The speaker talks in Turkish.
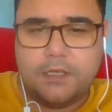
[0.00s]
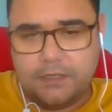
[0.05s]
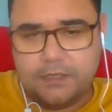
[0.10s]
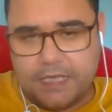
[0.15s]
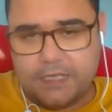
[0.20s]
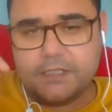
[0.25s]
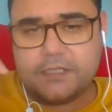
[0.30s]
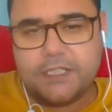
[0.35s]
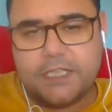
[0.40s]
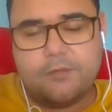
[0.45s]

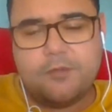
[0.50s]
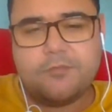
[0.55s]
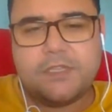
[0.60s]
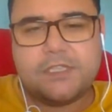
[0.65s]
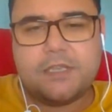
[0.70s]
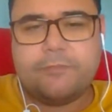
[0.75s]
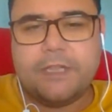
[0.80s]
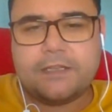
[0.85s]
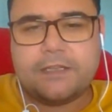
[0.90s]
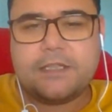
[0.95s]
der. Kimi
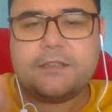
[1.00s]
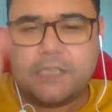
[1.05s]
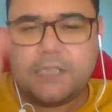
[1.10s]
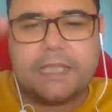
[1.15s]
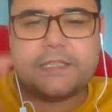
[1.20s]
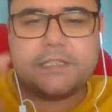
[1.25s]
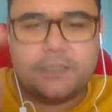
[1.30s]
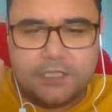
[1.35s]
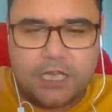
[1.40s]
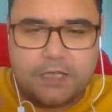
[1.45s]
mezheplerse
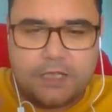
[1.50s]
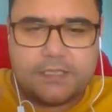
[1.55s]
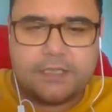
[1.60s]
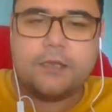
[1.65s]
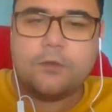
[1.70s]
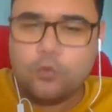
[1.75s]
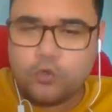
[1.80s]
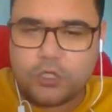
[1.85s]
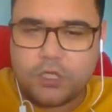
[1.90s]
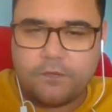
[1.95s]
tek
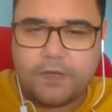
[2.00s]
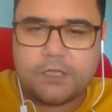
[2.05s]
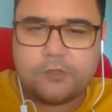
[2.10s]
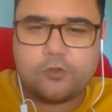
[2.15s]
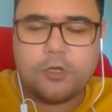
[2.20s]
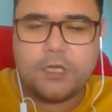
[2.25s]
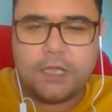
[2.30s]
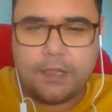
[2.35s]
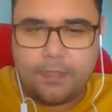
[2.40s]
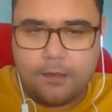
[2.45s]
celsede 3 defa
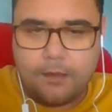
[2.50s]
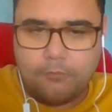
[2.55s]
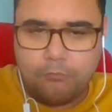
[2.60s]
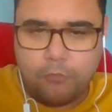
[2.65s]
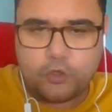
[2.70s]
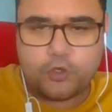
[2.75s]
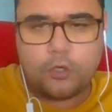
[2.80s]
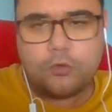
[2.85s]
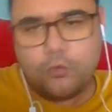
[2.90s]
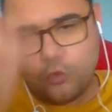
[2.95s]
söylenen
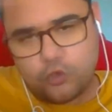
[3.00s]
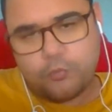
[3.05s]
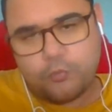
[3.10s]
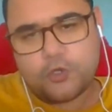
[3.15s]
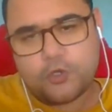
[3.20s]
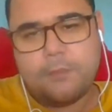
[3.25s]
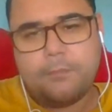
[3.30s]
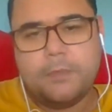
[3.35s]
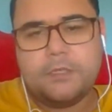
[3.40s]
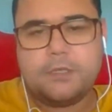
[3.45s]
boşal 3
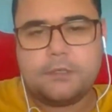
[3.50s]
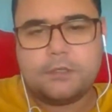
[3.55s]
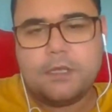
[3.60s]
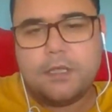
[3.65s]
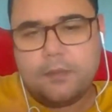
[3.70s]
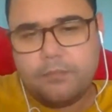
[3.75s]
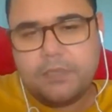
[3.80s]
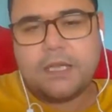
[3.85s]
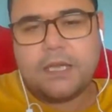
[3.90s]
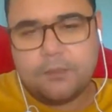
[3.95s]
boşanmadır.
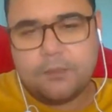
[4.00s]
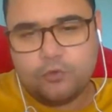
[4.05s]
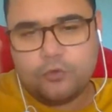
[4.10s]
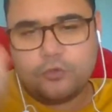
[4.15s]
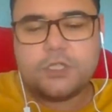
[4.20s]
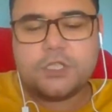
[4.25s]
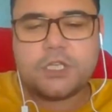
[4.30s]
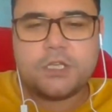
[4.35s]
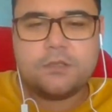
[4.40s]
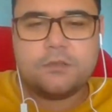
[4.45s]
Bir daha
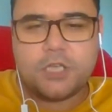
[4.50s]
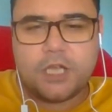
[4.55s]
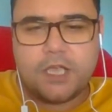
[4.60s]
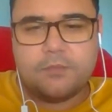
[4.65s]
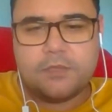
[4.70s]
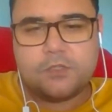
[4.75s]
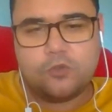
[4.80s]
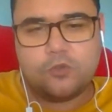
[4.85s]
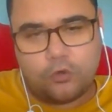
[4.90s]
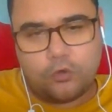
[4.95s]
bunun şey,
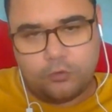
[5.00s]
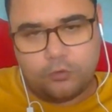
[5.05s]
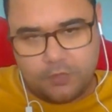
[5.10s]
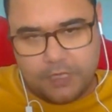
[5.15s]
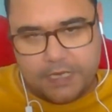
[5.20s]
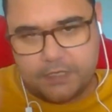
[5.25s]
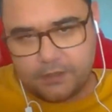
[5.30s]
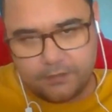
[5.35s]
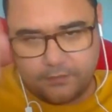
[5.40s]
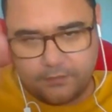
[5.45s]
cayması yoktur
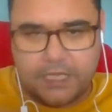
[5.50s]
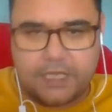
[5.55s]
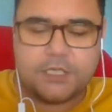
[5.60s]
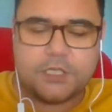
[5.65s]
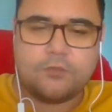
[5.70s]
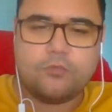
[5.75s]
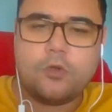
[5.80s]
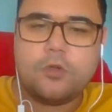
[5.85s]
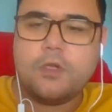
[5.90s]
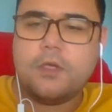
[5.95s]
da,
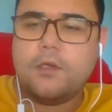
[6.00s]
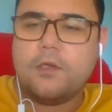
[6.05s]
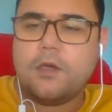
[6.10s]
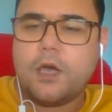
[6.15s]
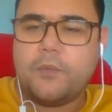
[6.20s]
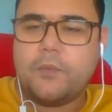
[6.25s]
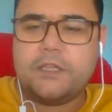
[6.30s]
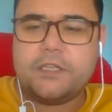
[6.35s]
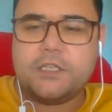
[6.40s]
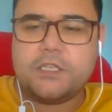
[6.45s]
değişir bu.
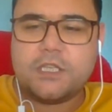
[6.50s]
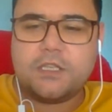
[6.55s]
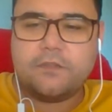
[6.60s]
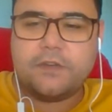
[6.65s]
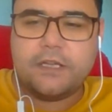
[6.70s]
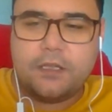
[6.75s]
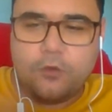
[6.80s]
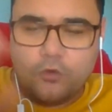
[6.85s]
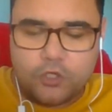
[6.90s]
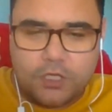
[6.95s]
Ama netice
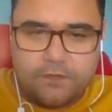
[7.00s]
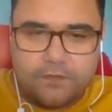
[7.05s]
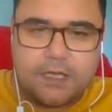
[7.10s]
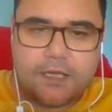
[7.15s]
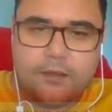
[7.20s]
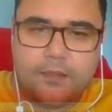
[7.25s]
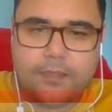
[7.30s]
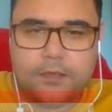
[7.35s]
itibariyle 3 defa